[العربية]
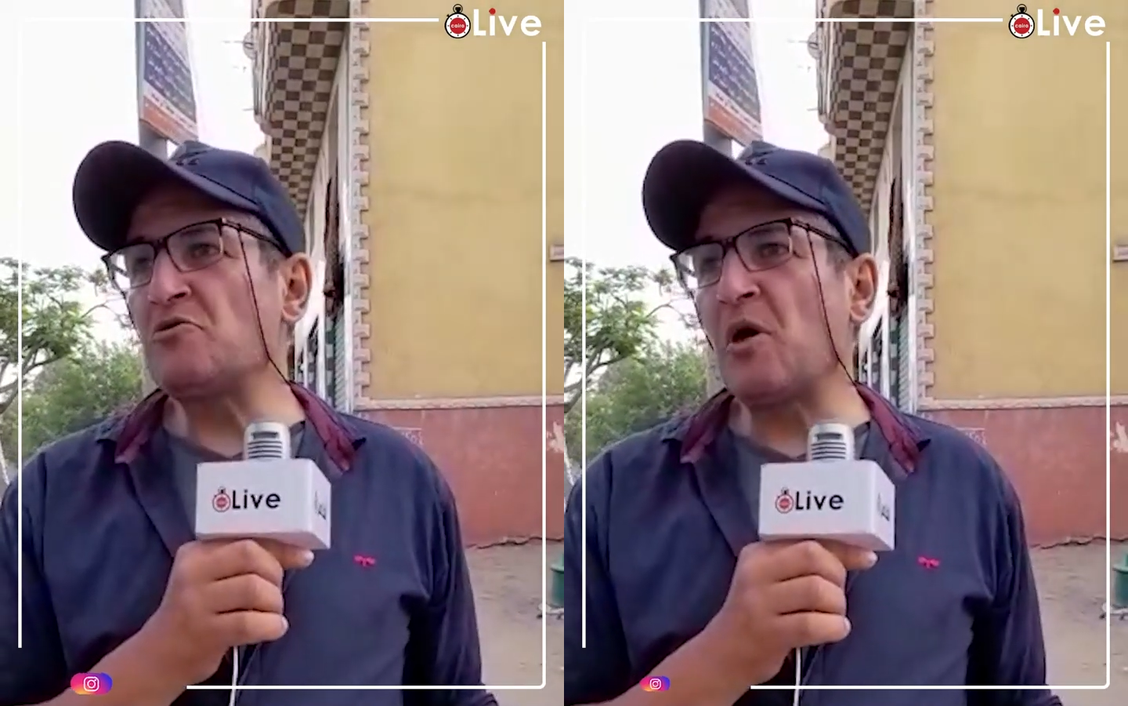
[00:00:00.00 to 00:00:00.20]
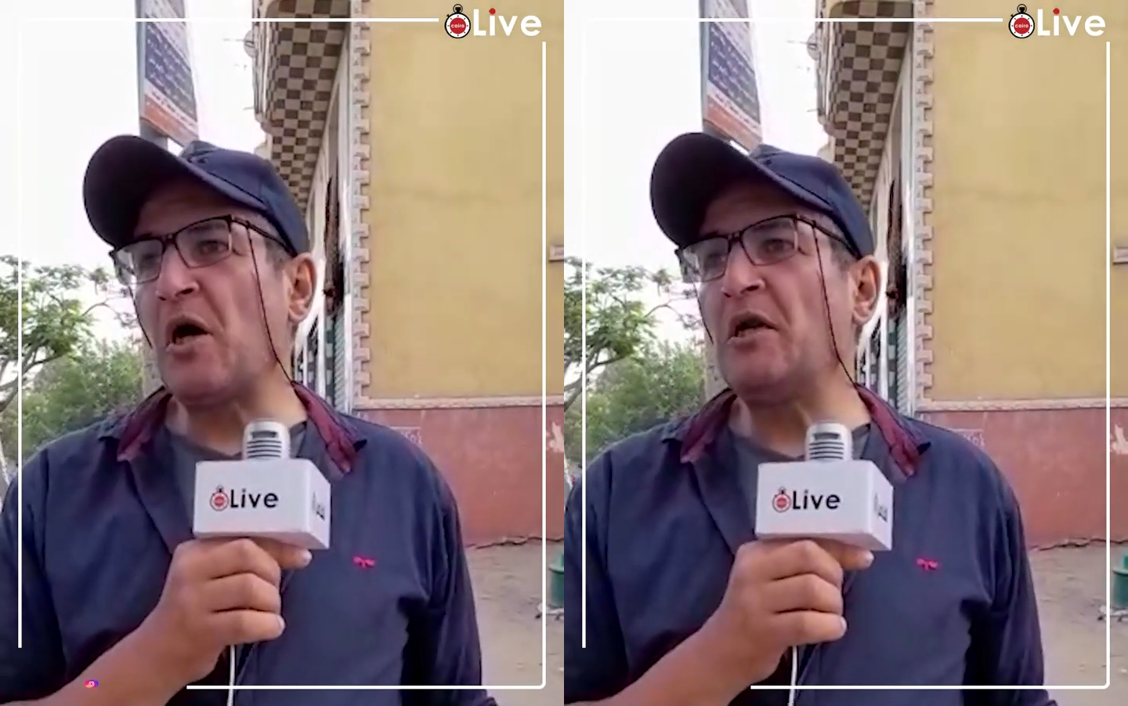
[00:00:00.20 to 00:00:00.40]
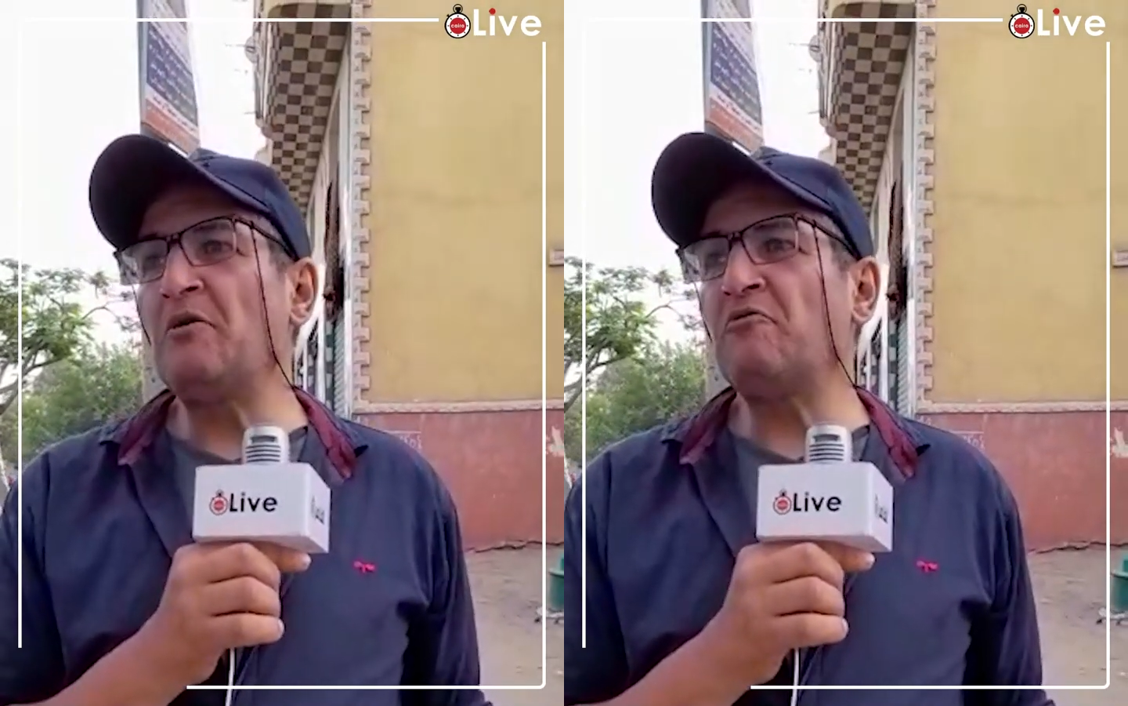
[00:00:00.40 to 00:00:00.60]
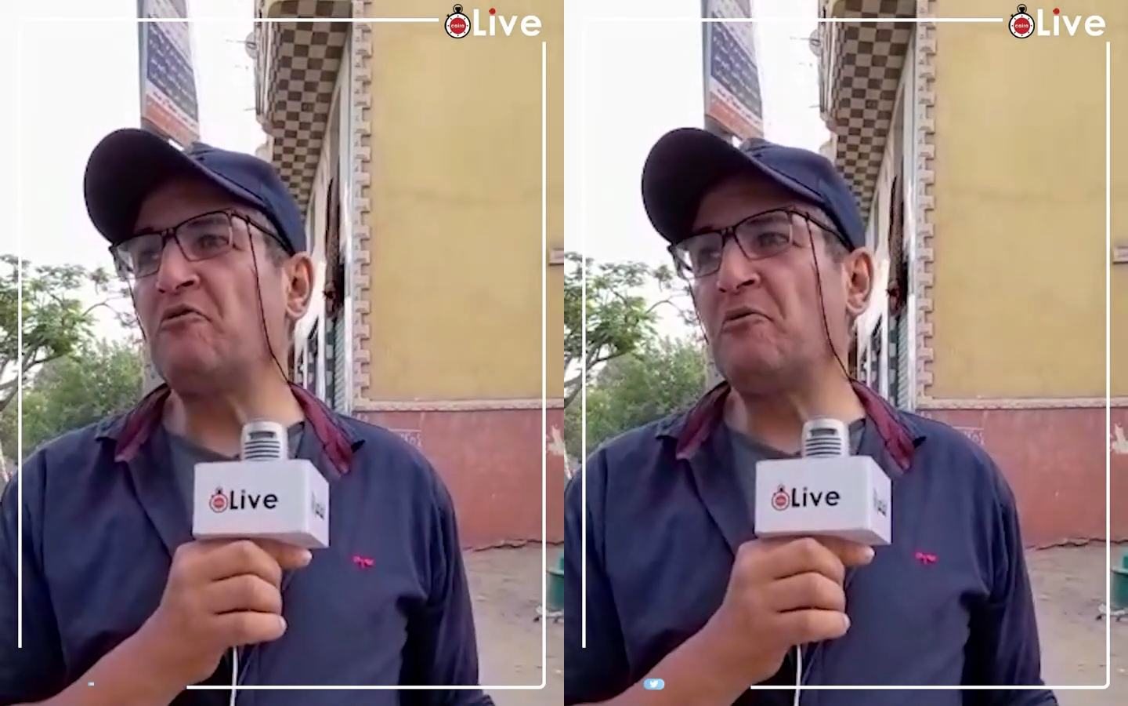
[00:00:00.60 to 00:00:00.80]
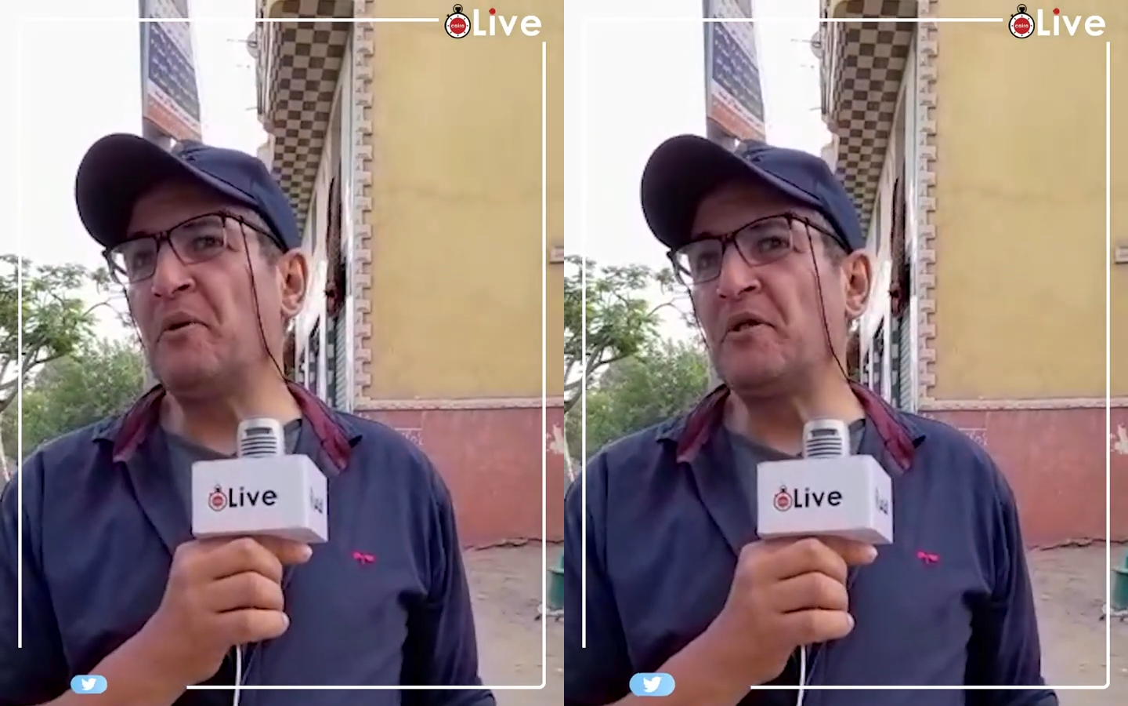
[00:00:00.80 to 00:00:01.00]
وخلف
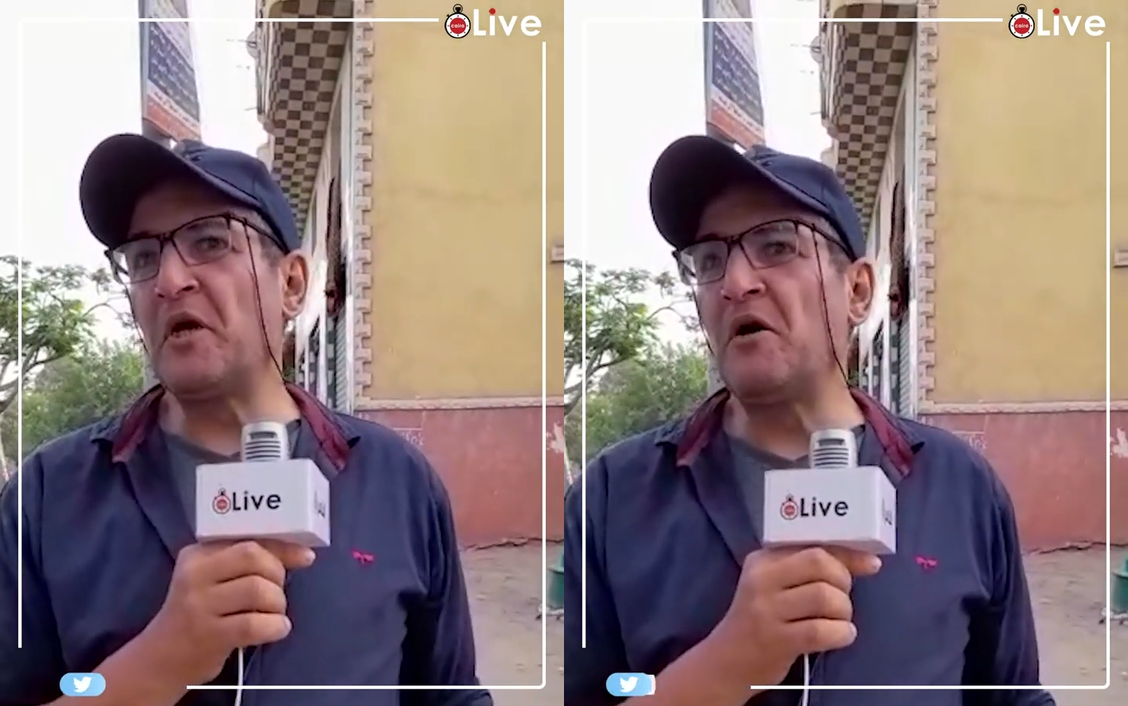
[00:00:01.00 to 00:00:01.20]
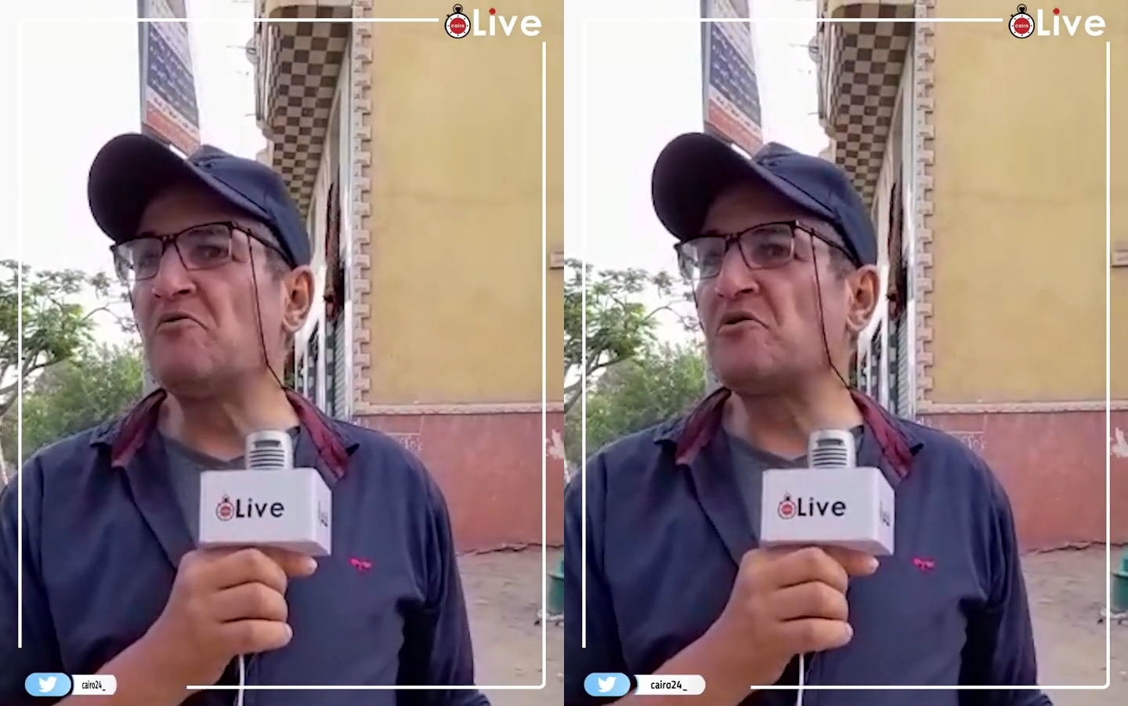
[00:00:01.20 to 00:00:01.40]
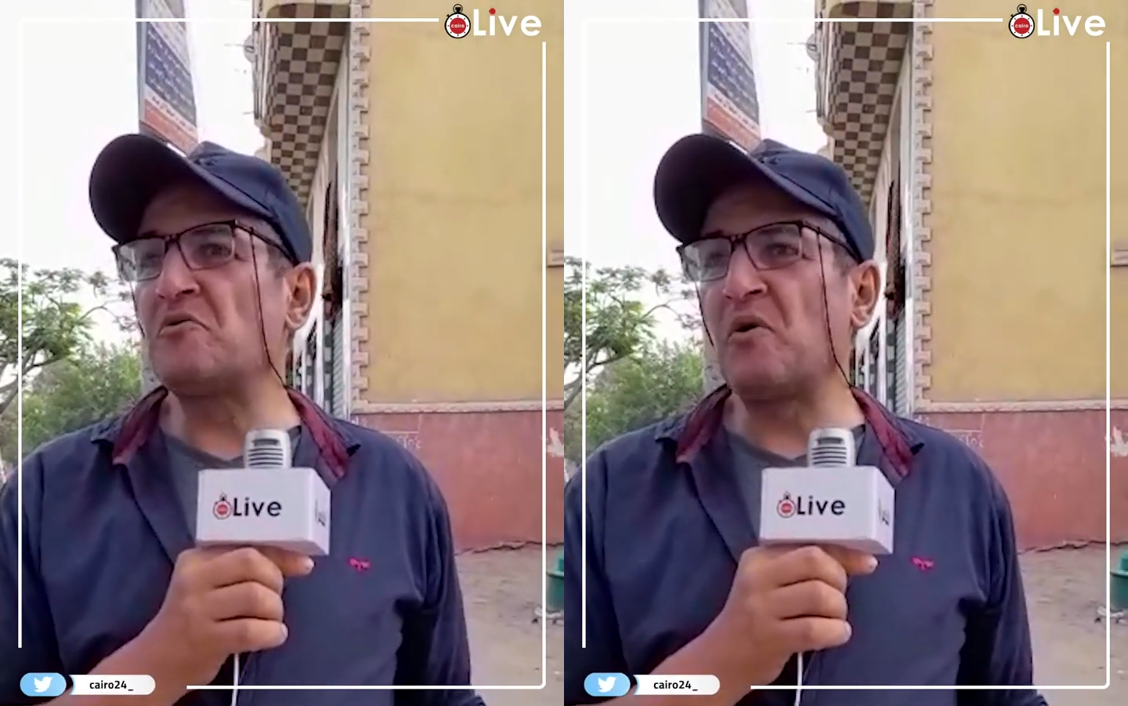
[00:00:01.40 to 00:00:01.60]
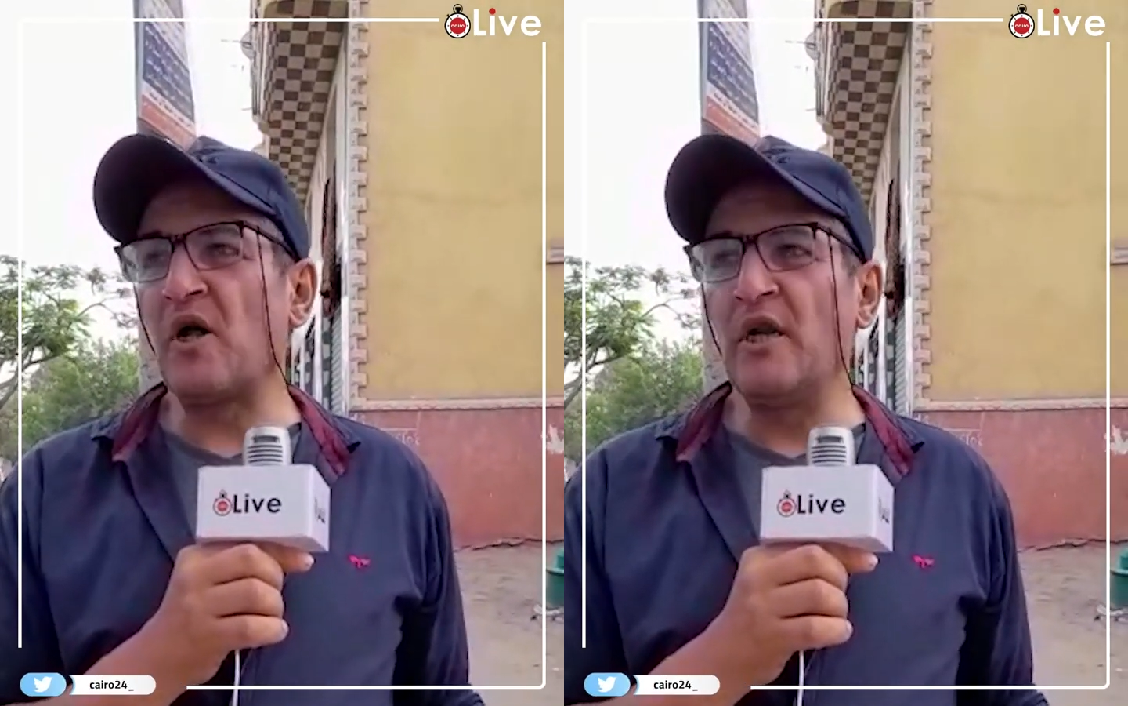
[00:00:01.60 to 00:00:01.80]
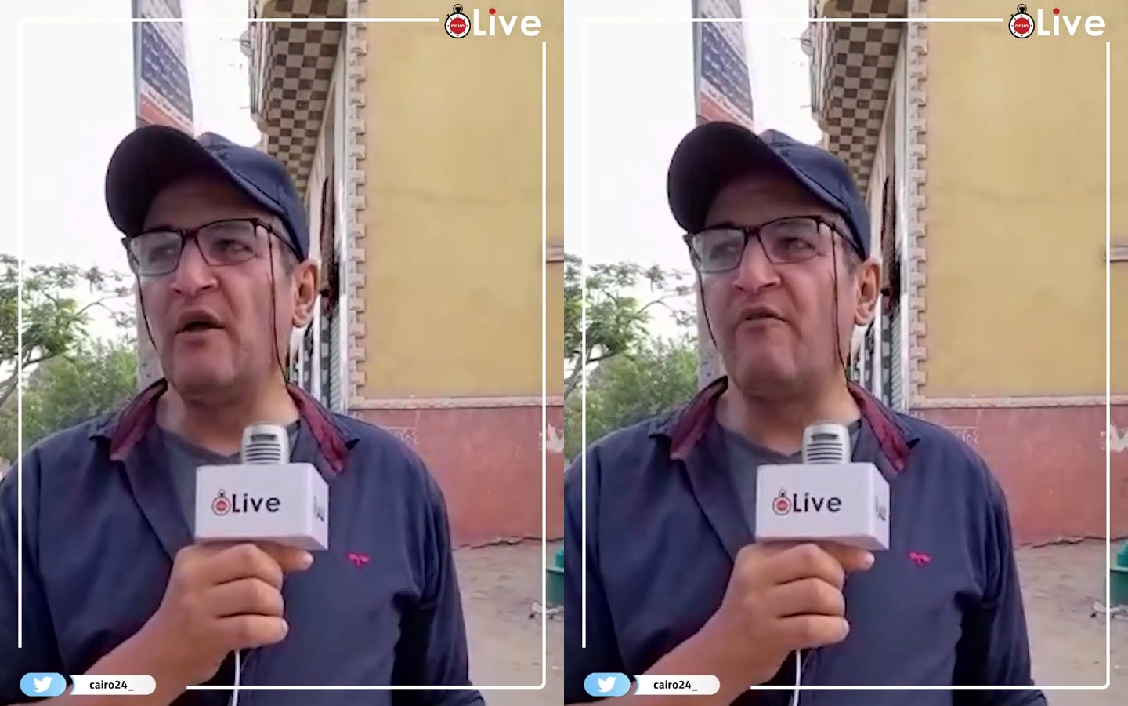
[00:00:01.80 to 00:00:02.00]
والبنت اتجوزت
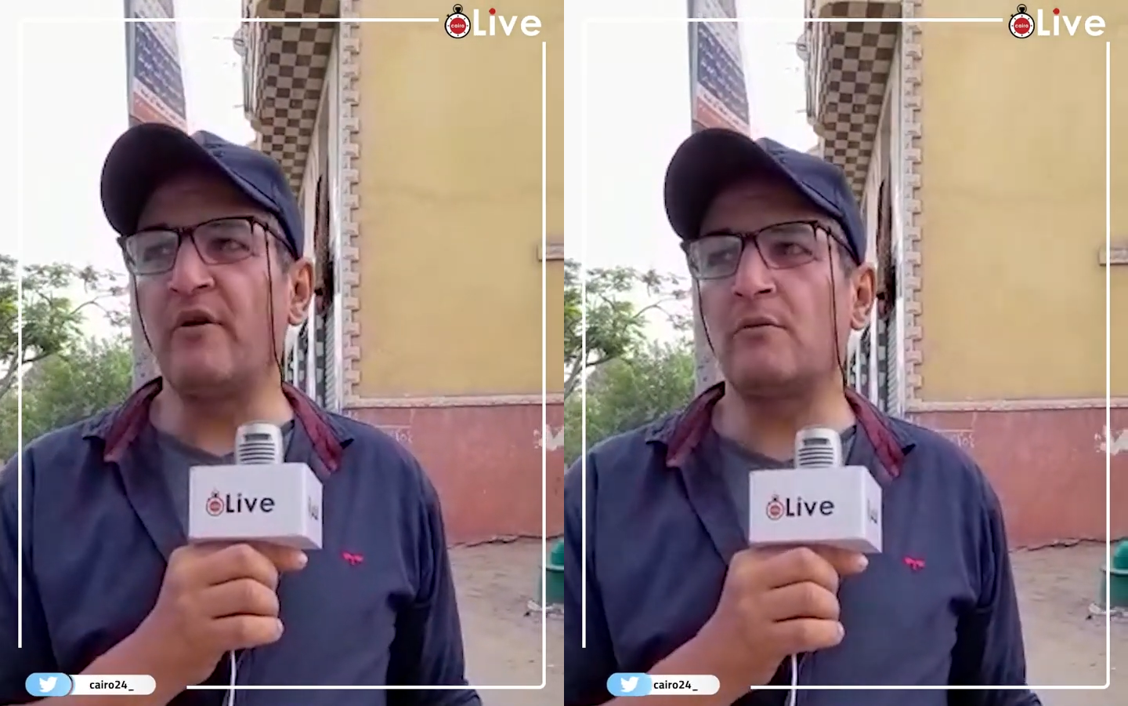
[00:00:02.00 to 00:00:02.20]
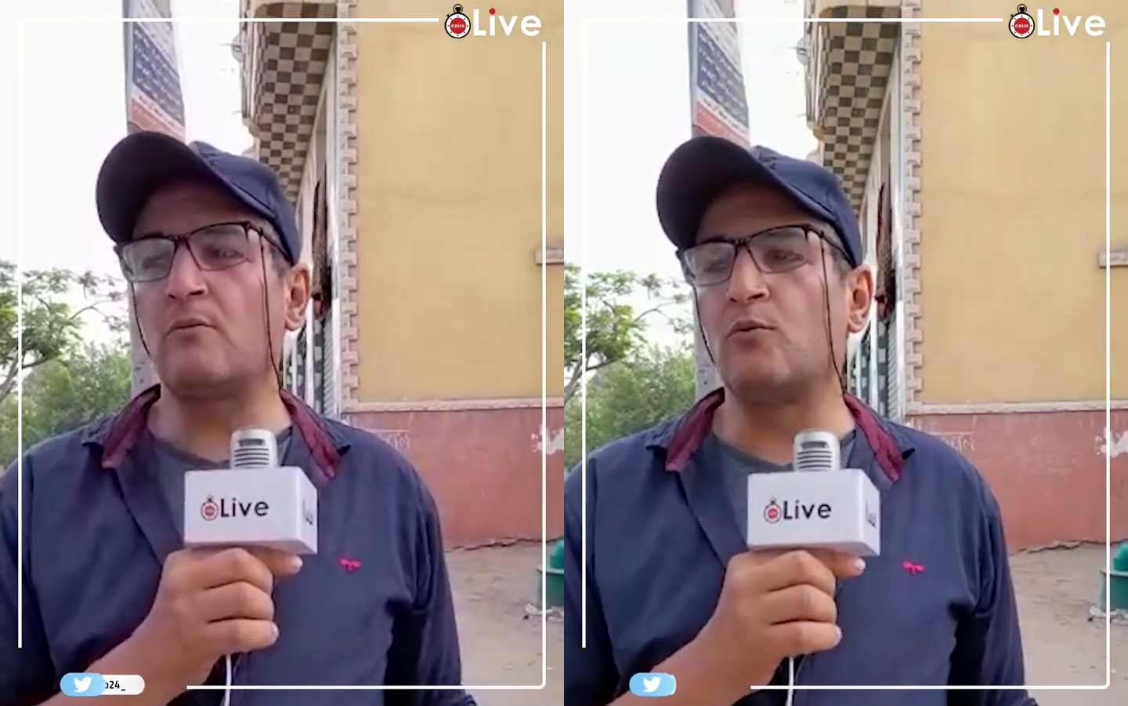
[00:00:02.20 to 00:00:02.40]
وخلفت